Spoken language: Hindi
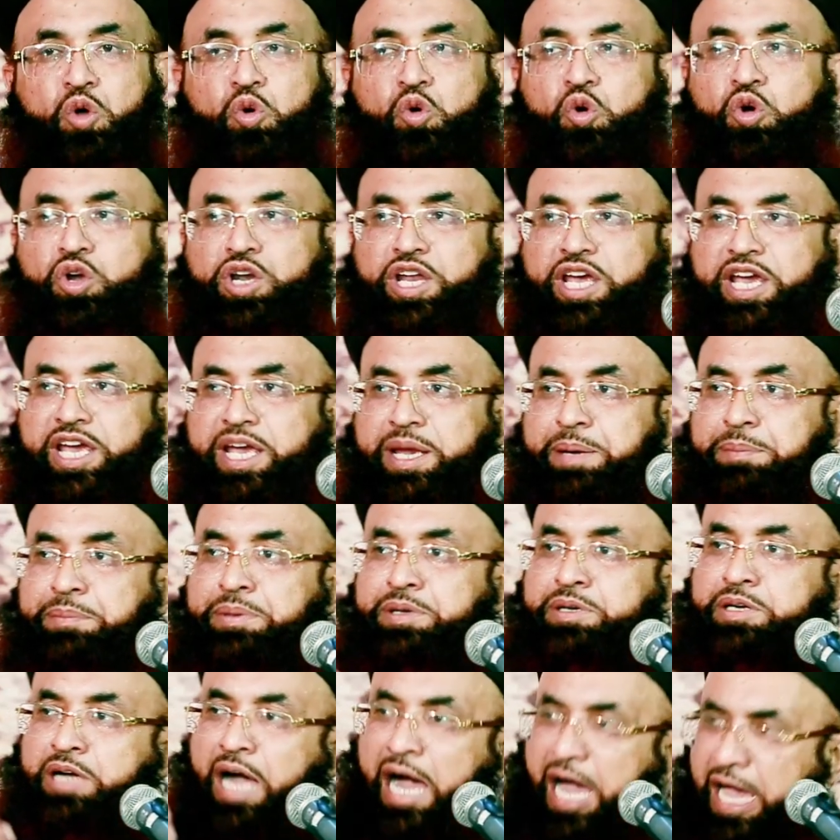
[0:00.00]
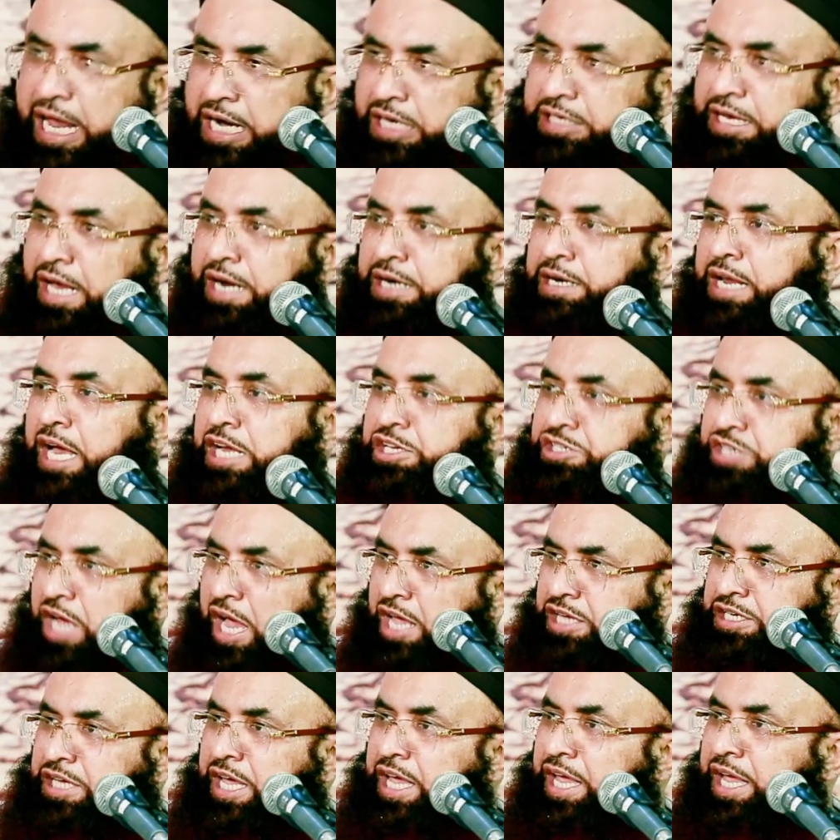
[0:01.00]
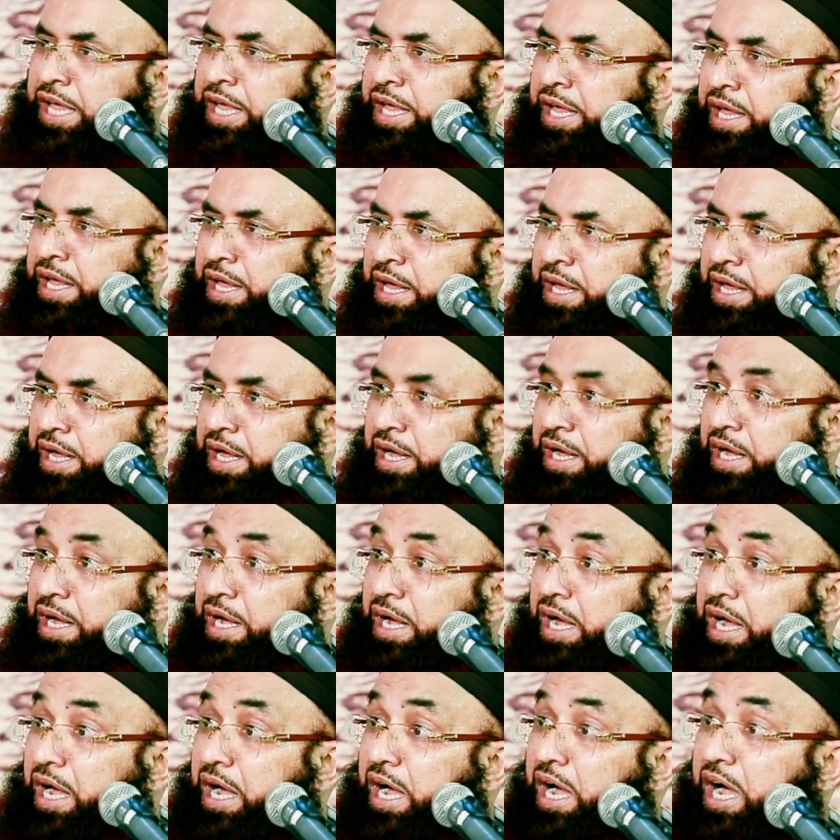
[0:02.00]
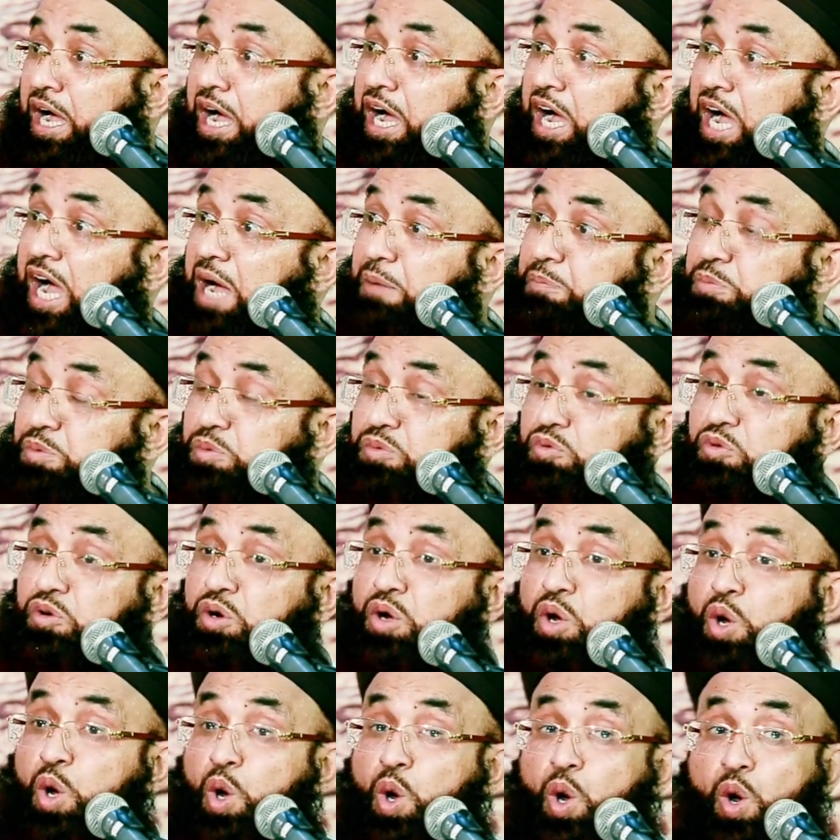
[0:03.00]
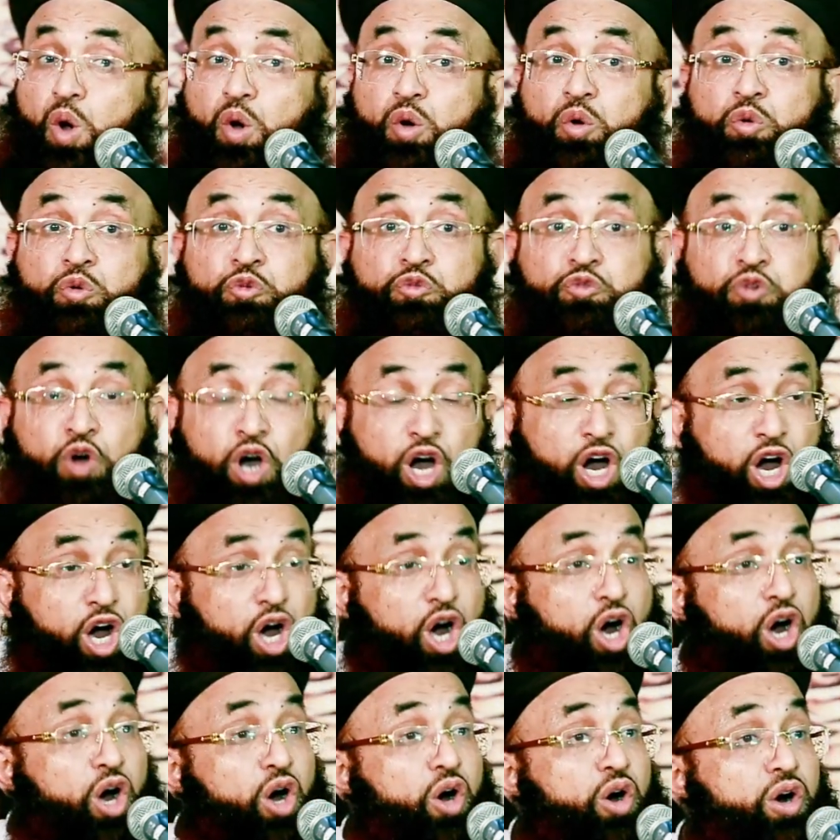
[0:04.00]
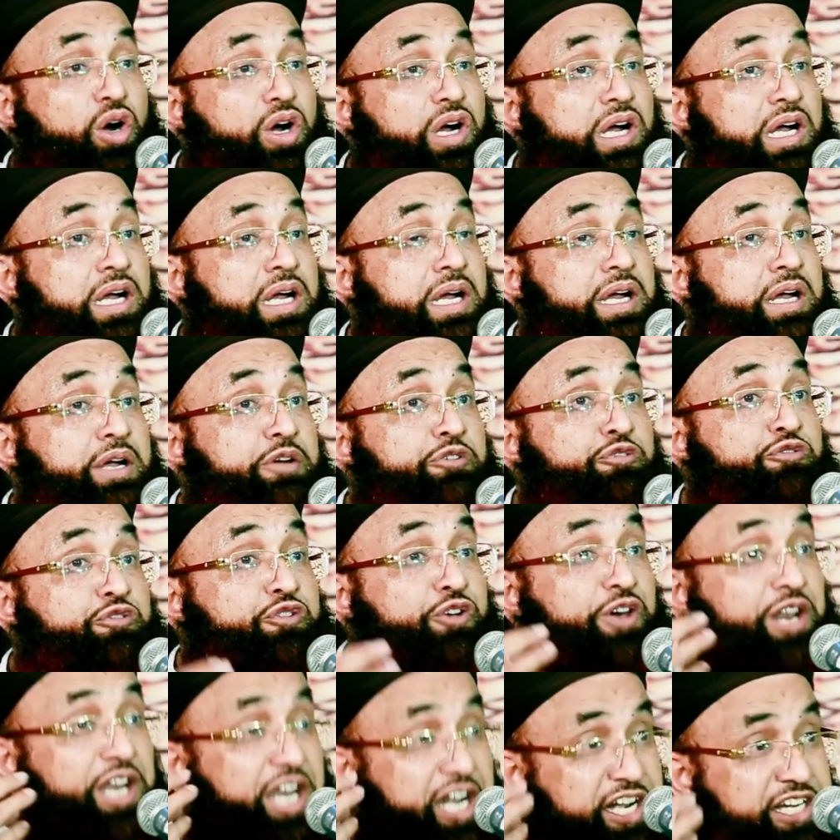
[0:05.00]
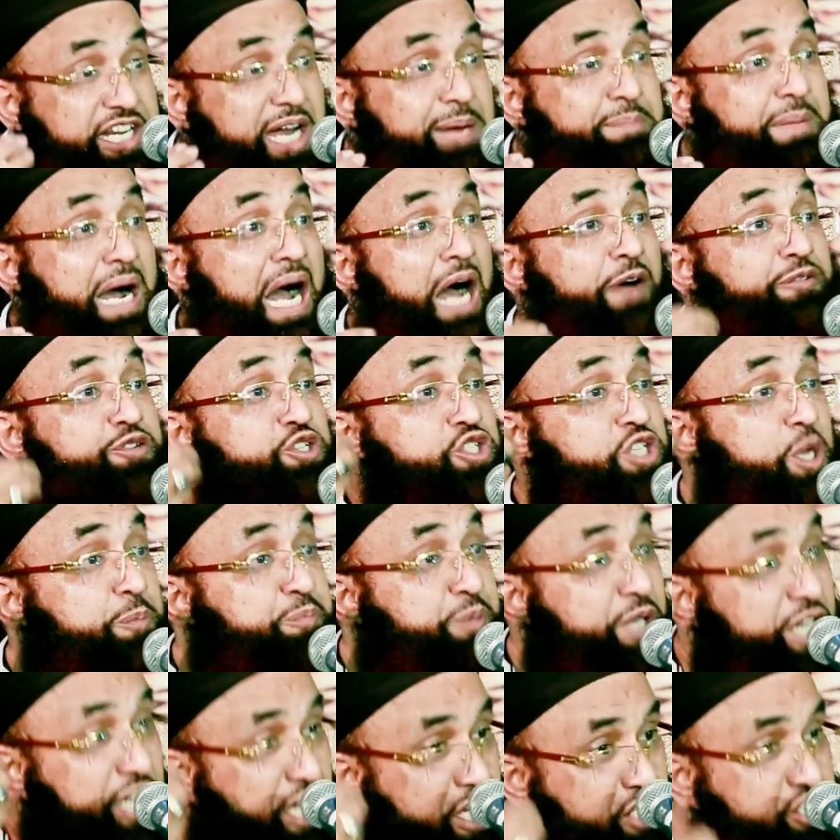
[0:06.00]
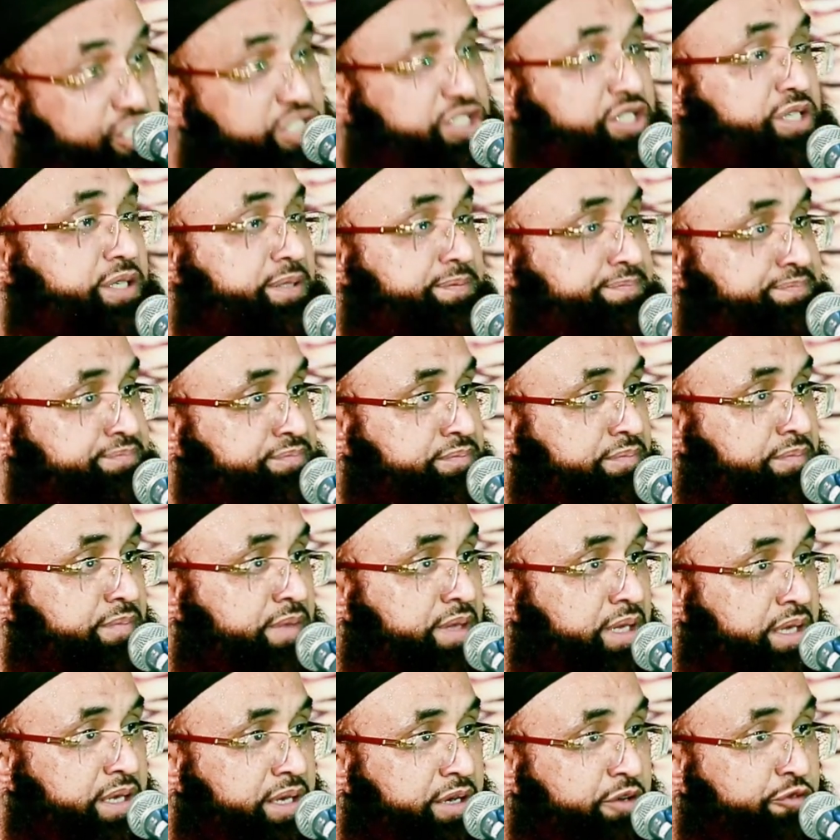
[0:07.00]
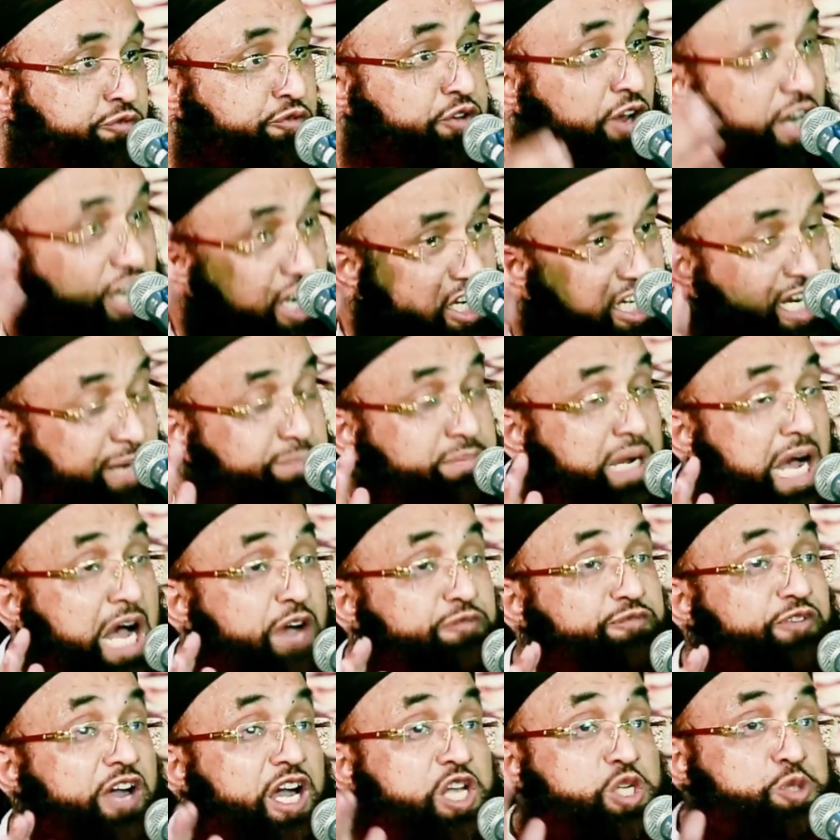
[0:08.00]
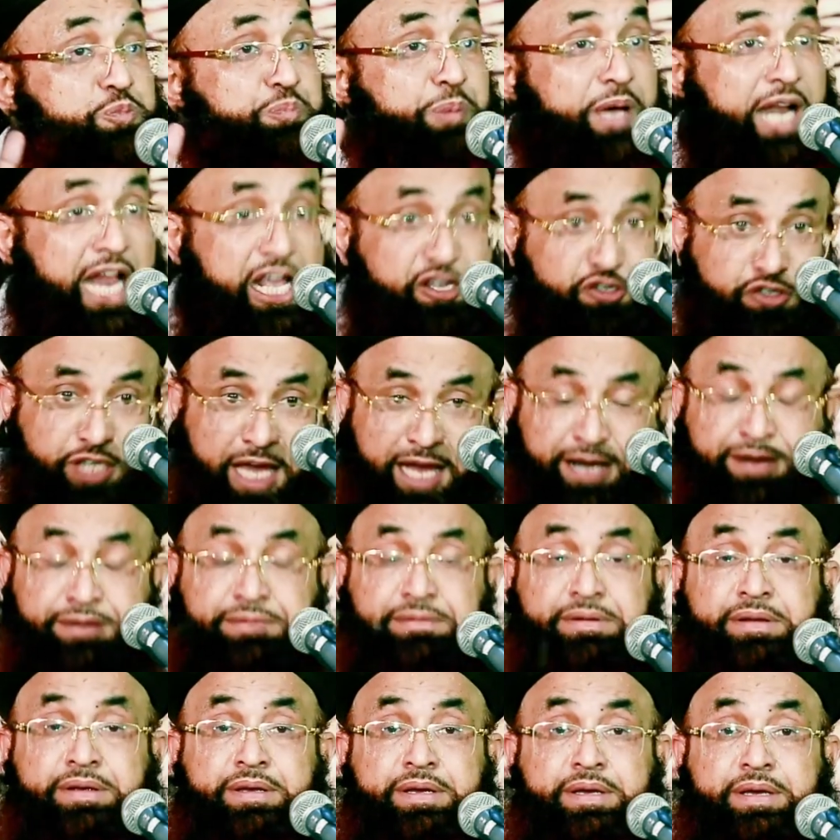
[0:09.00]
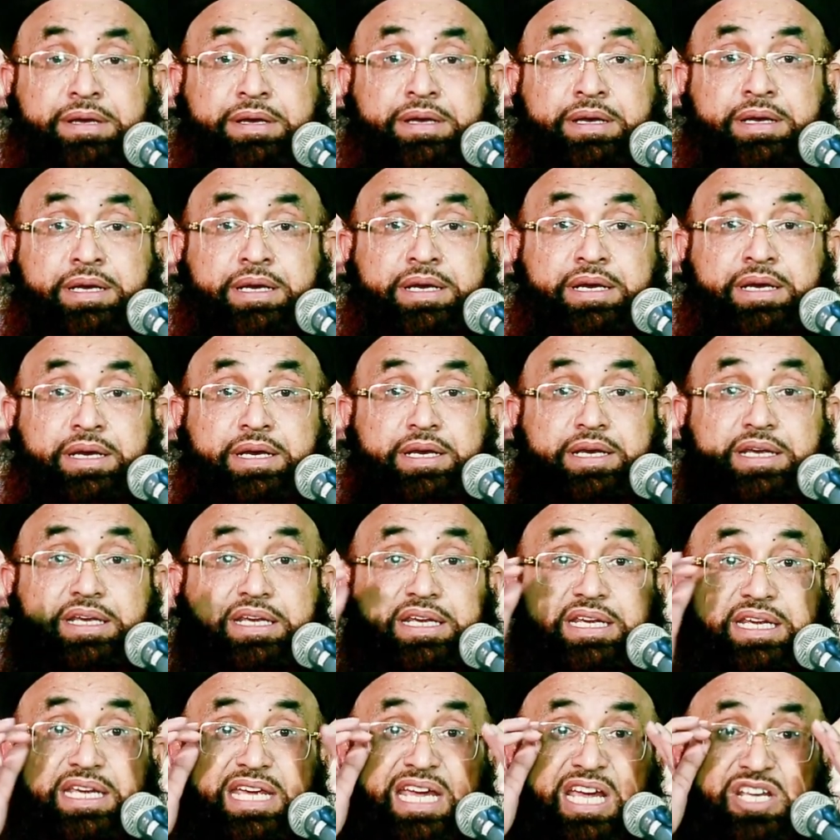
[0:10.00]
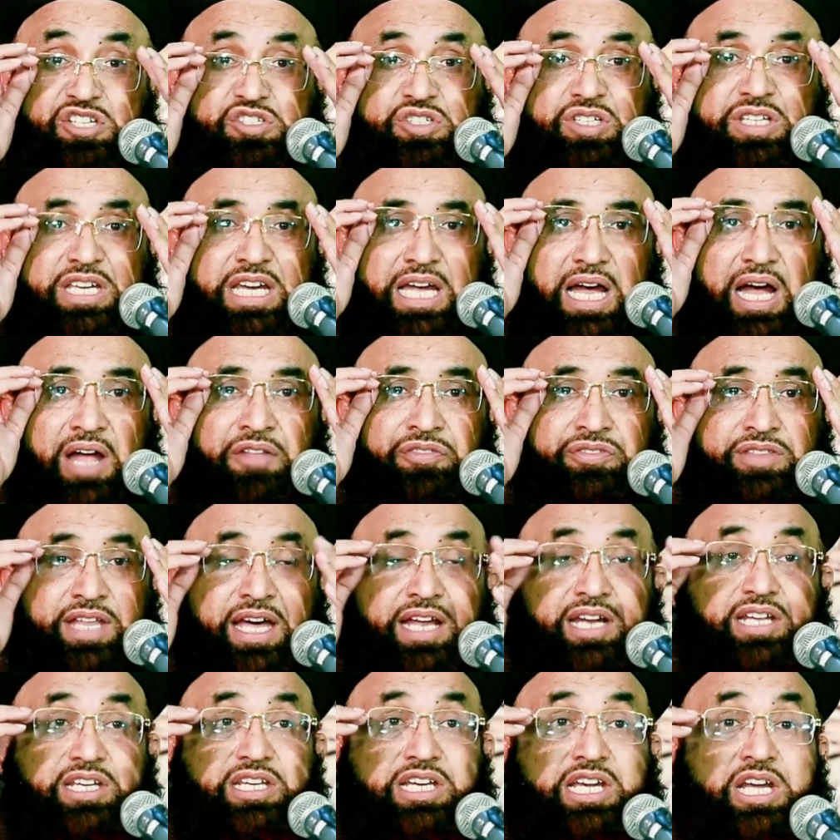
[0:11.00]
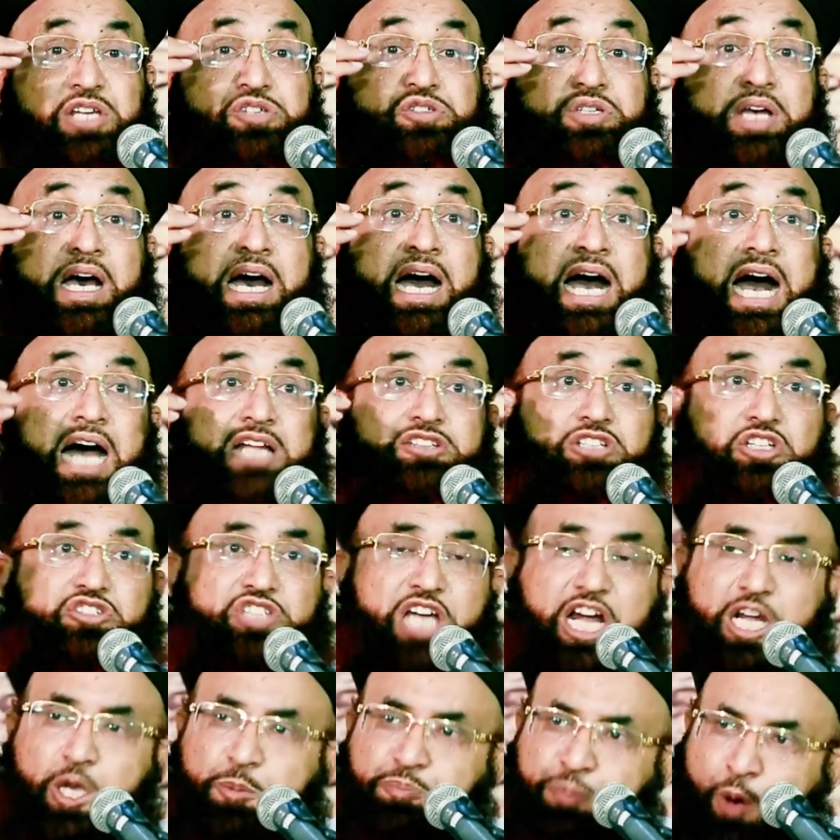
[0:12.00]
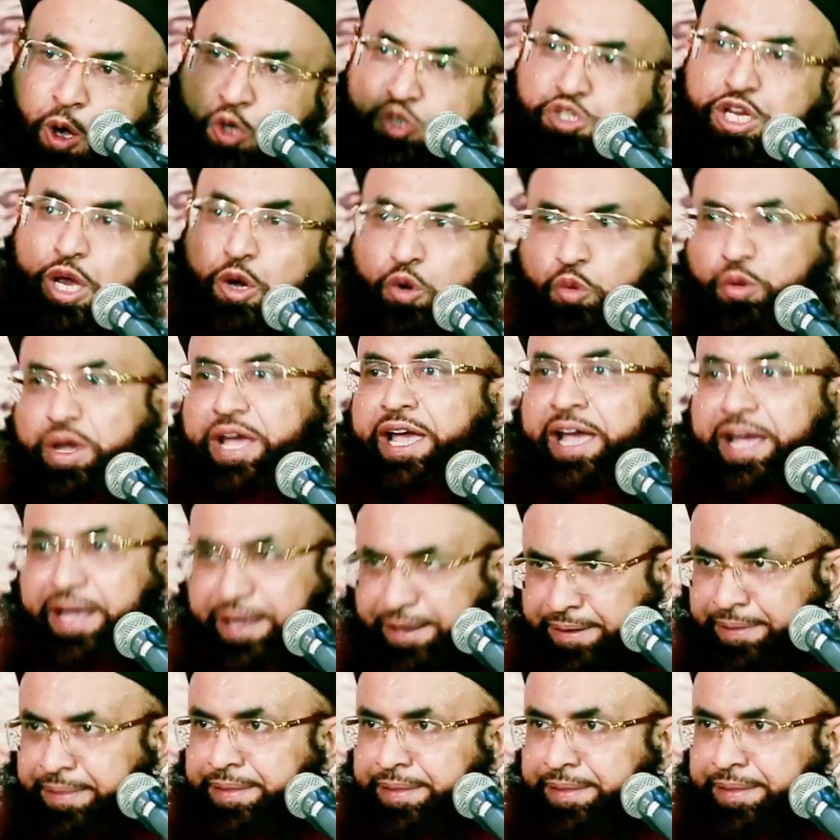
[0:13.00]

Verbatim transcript: उन्हें कायल करना चाहिए अब वो फ्रीडम ऑफ स्पीच फ्रीडम ऑफ एक्सप्रेशन इसके अंदर इस हद तक पहुंचे हुए हैं